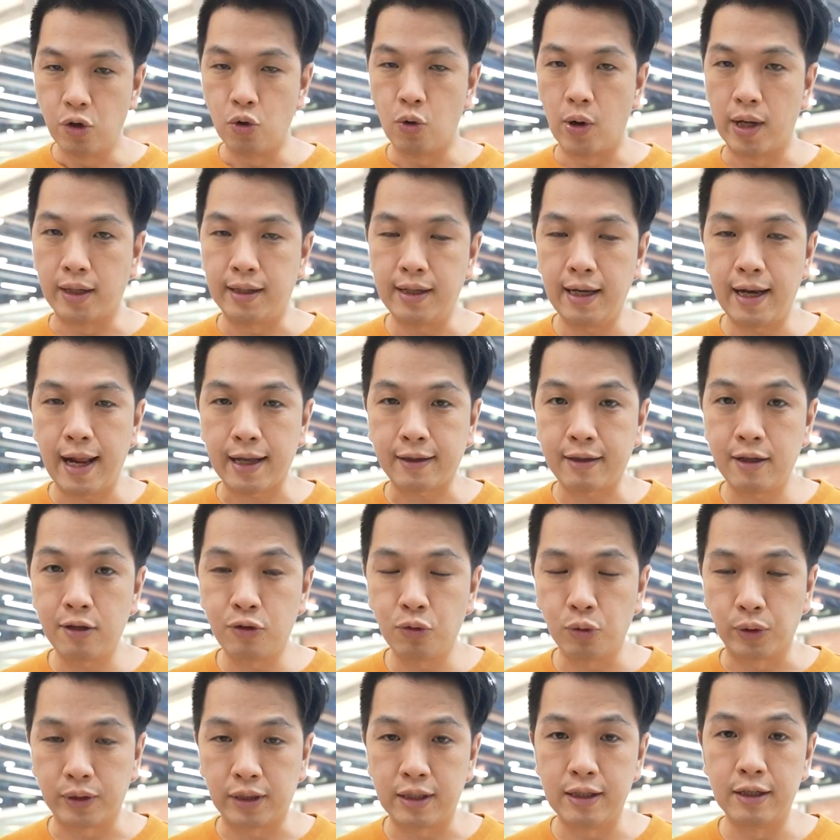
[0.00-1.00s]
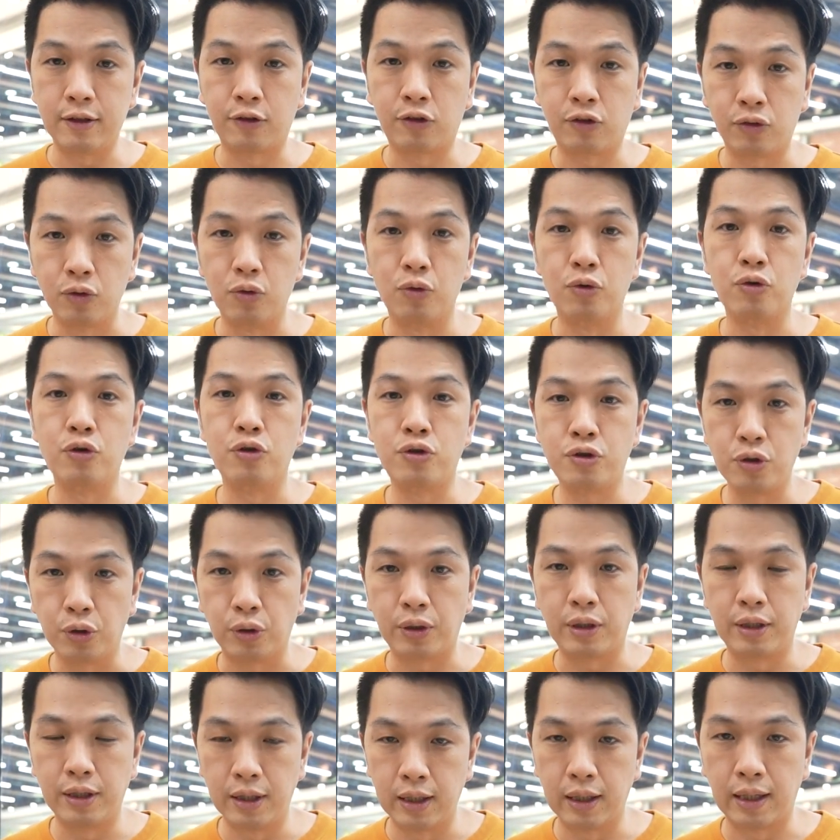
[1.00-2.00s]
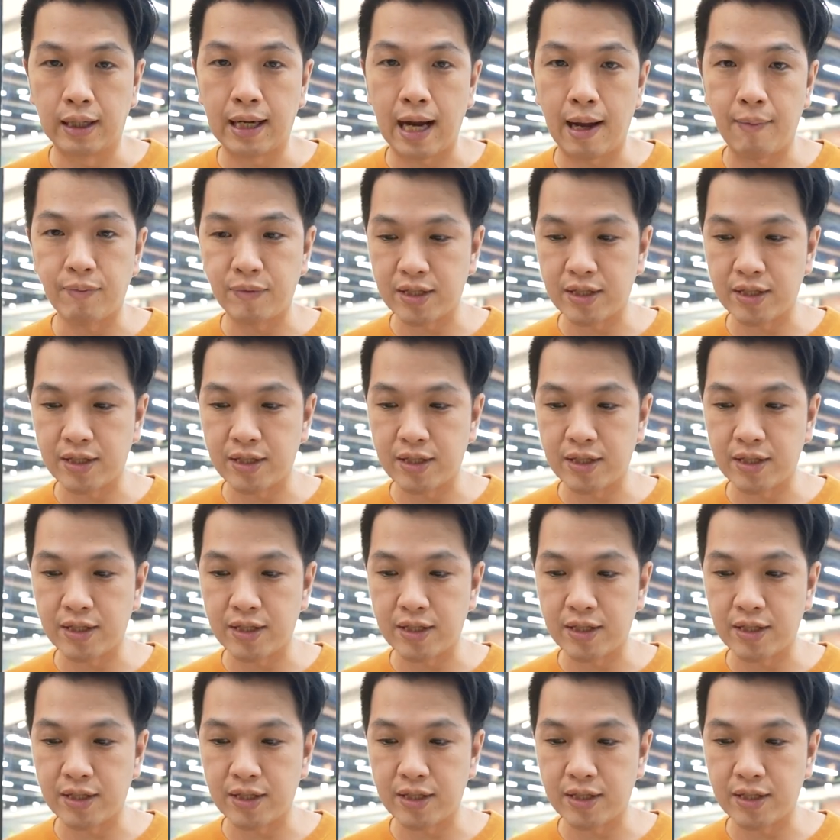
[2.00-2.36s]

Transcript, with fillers: หน่วยที่เล็กที่สุดคือ 0.1 กรัม